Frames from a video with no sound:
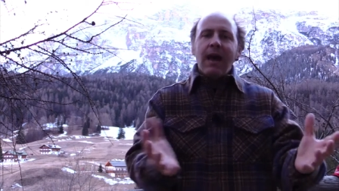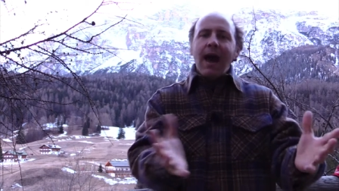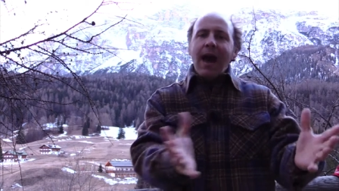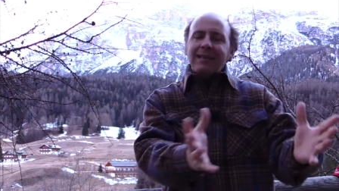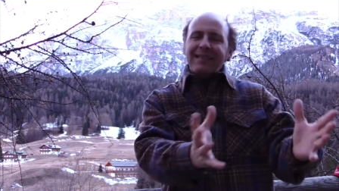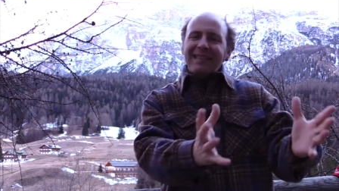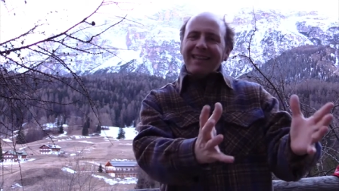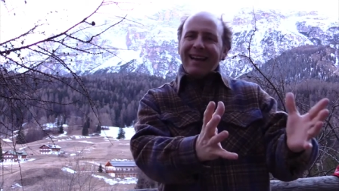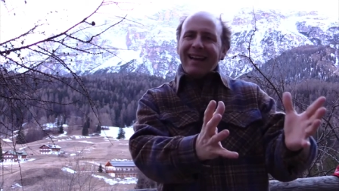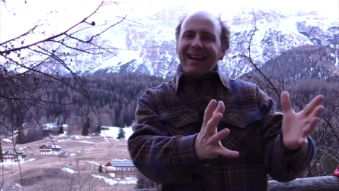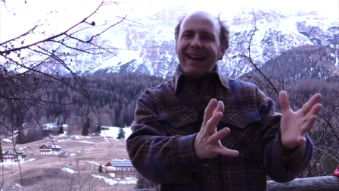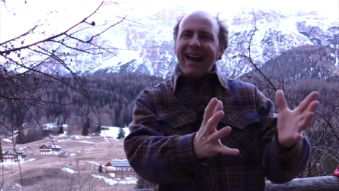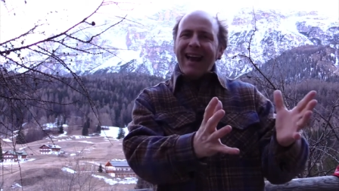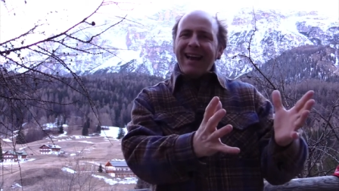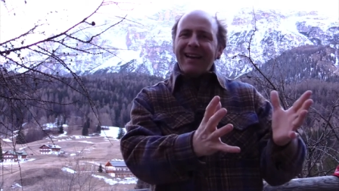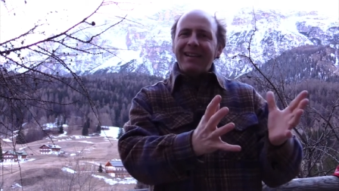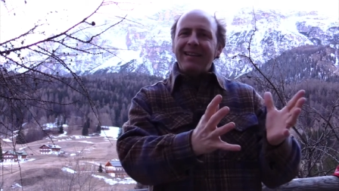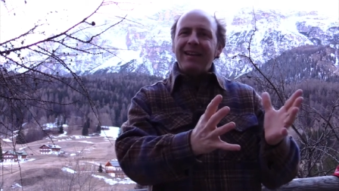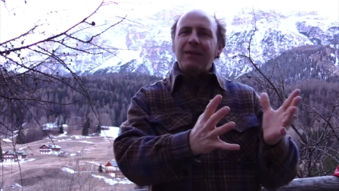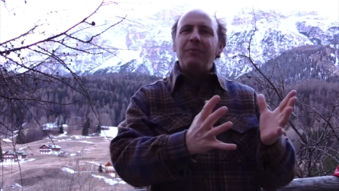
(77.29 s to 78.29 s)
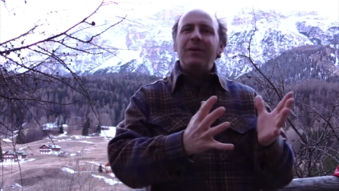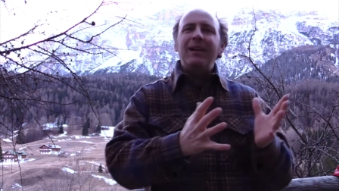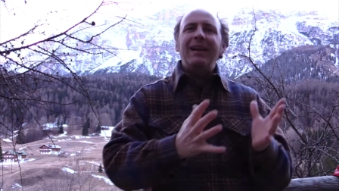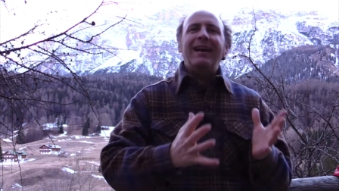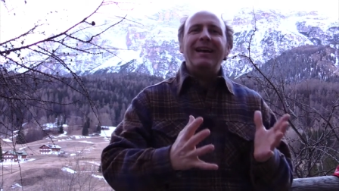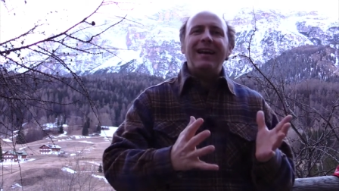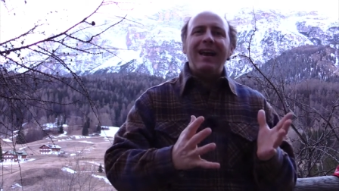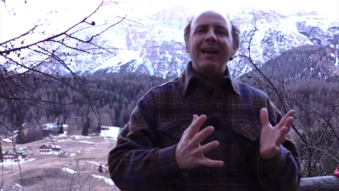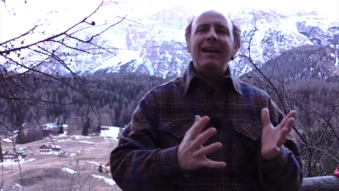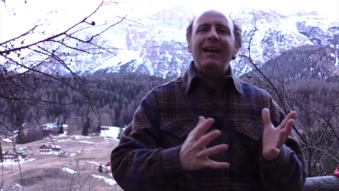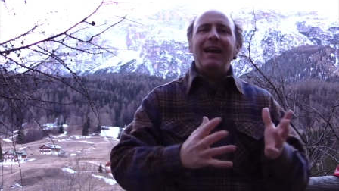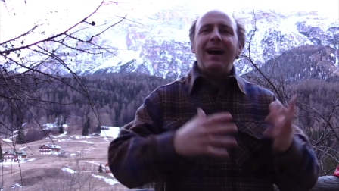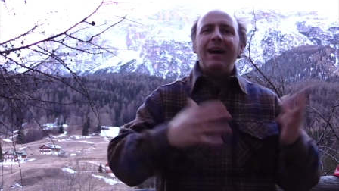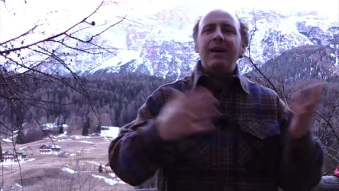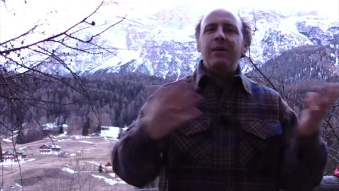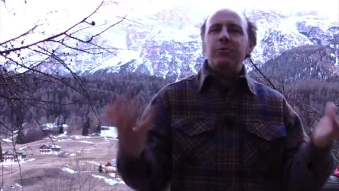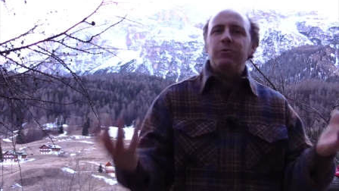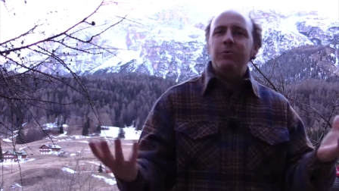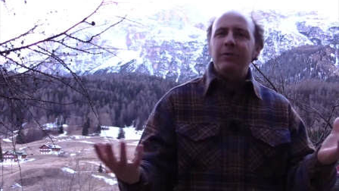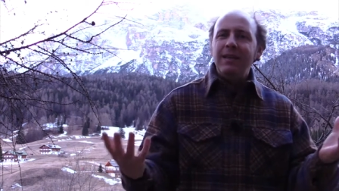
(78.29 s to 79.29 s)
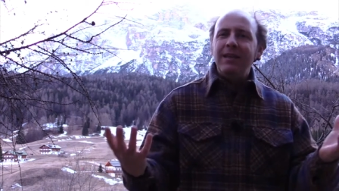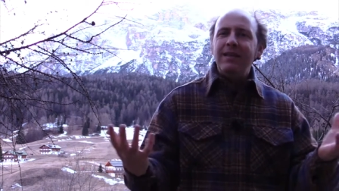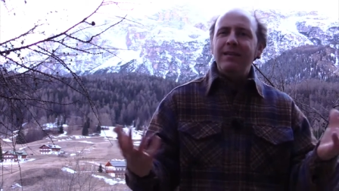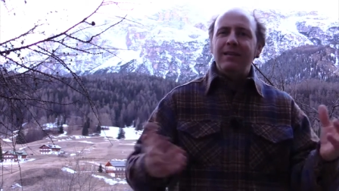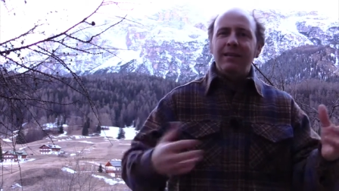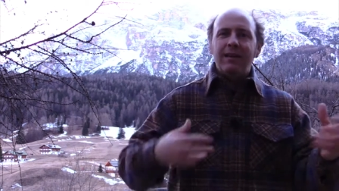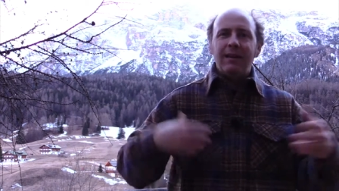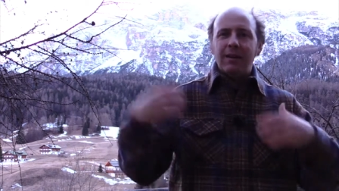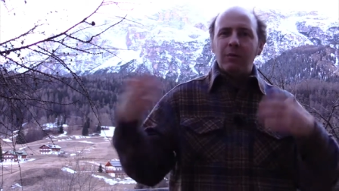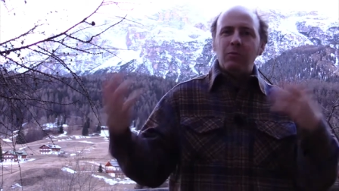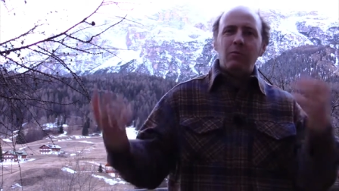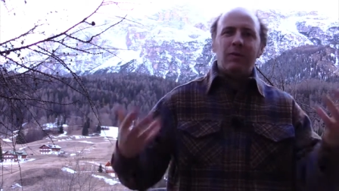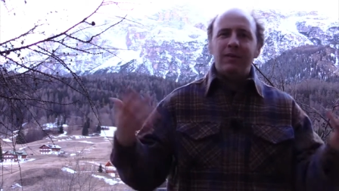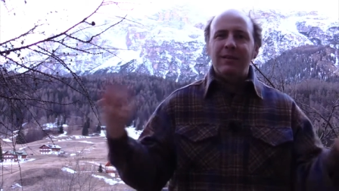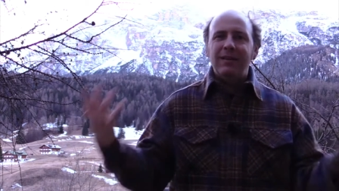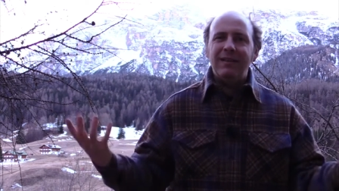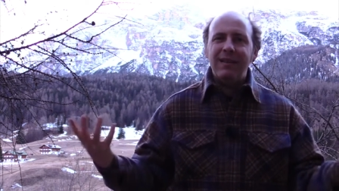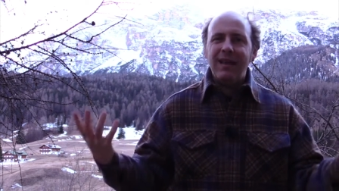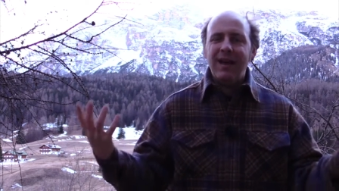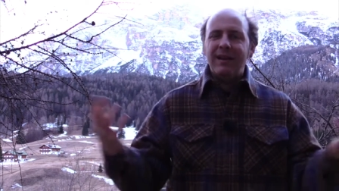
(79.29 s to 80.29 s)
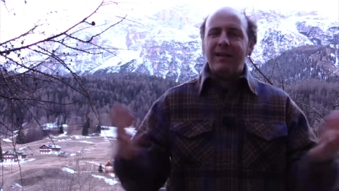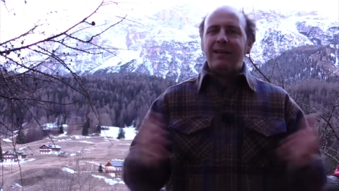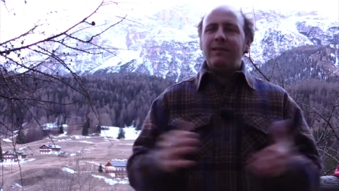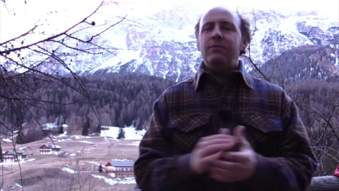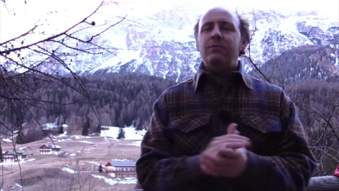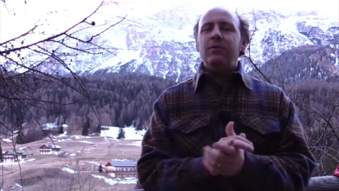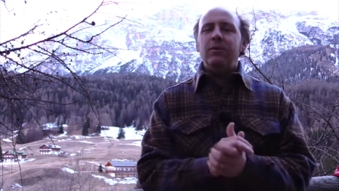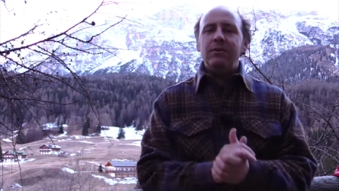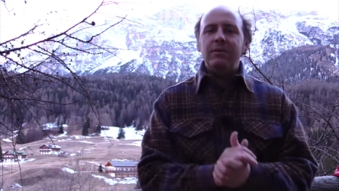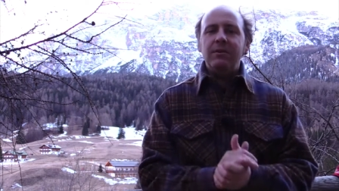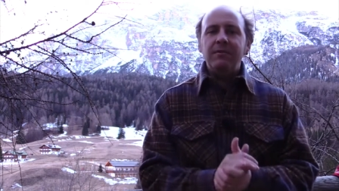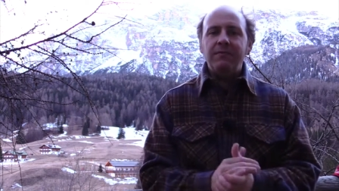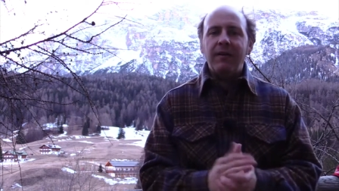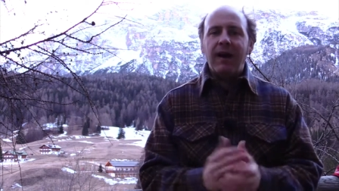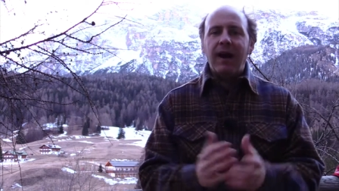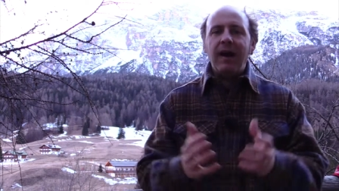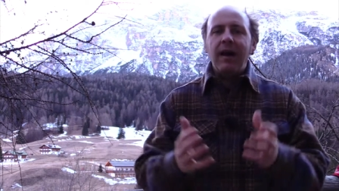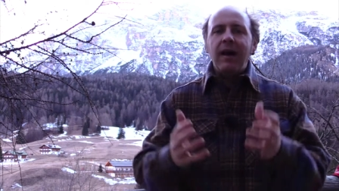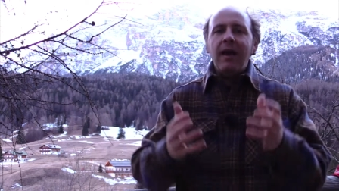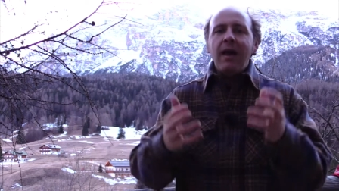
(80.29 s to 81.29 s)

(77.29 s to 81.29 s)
staccare da quella che è la routine quotidiana di quello che si fa,